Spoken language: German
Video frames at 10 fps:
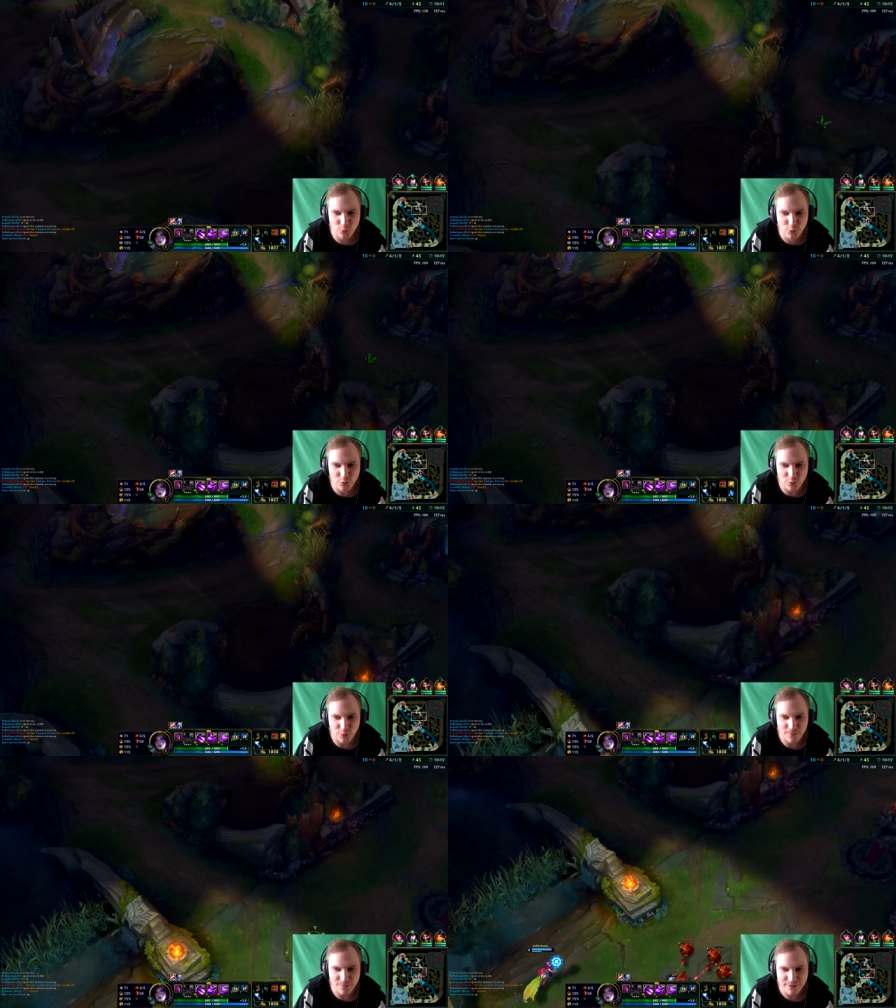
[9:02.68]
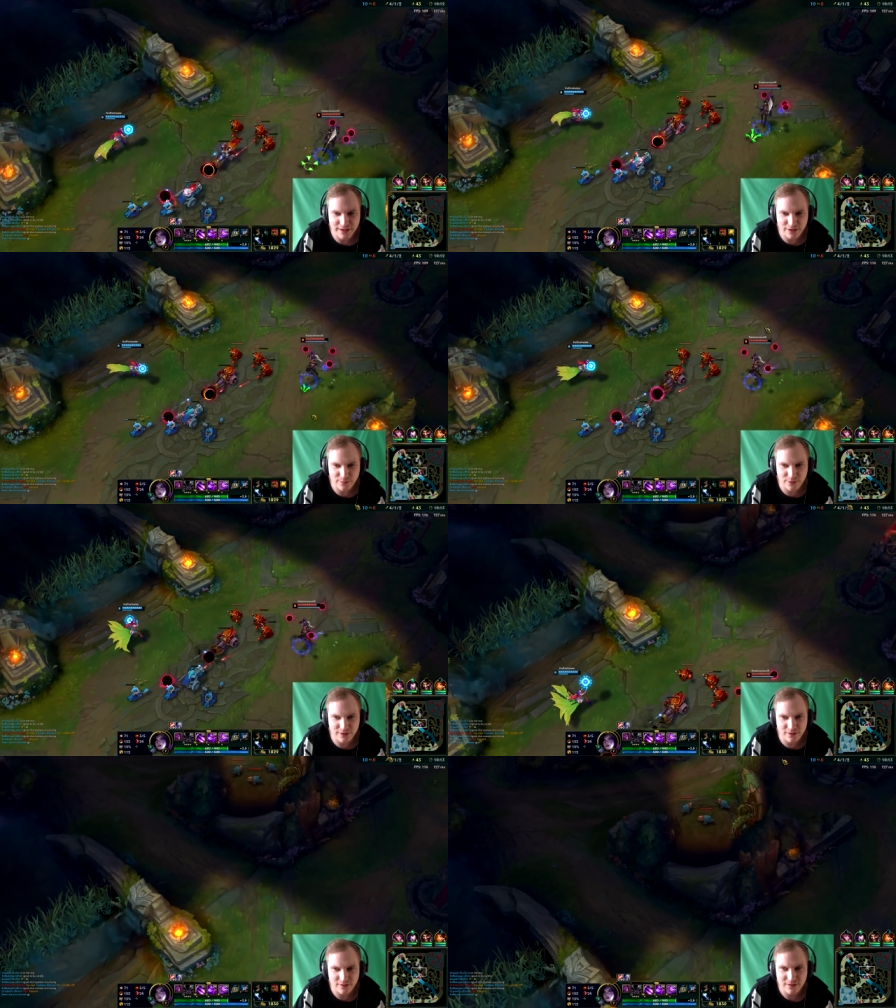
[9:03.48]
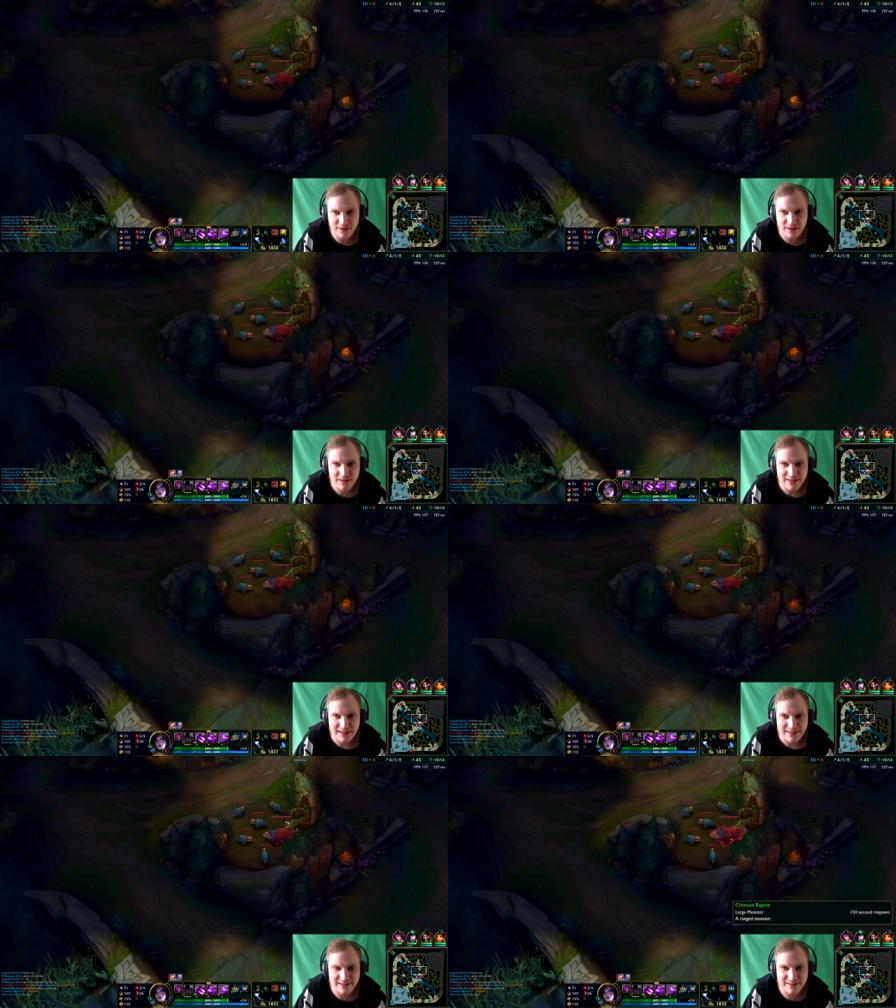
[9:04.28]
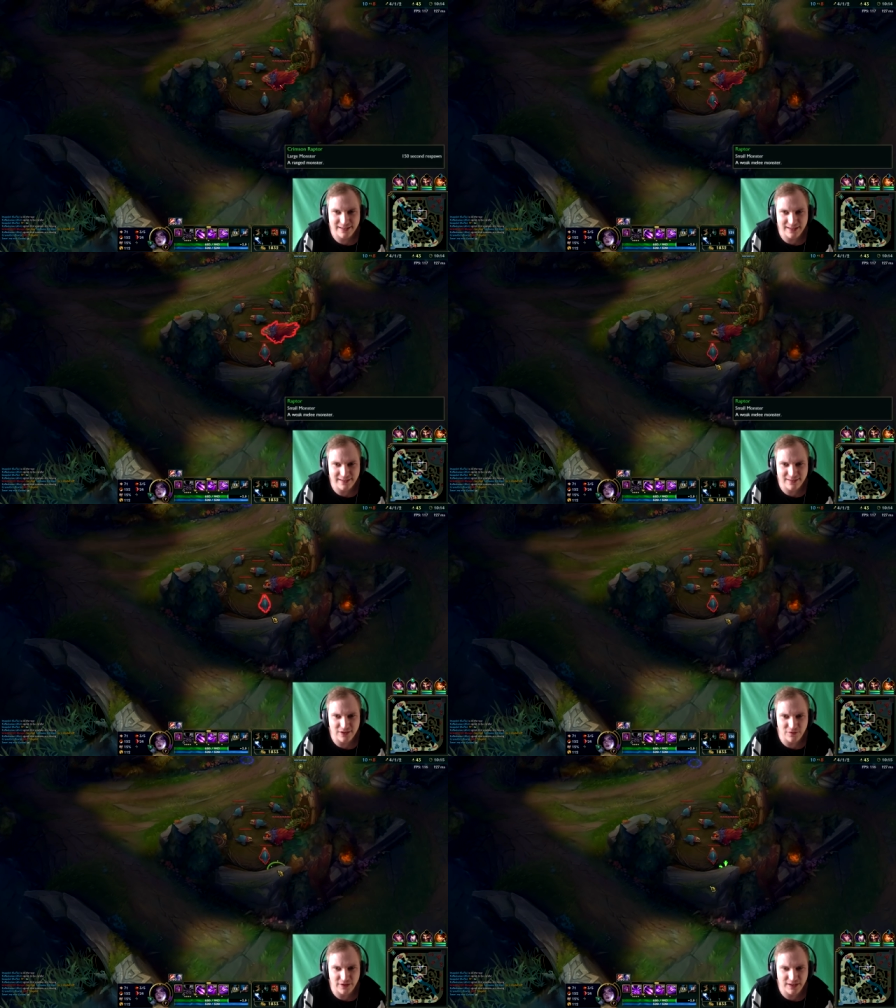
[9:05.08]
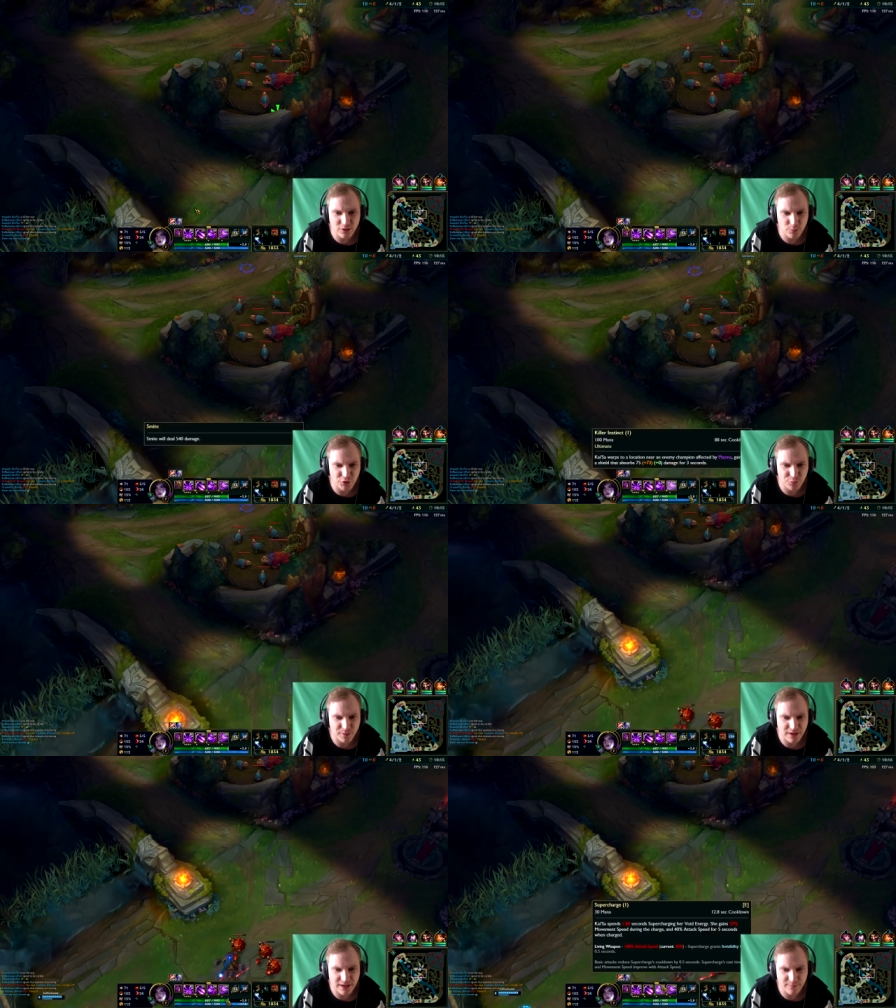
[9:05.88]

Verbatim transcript: UFO. Ja, ich würde... Das Ding ist, können wir hier rüberspringen?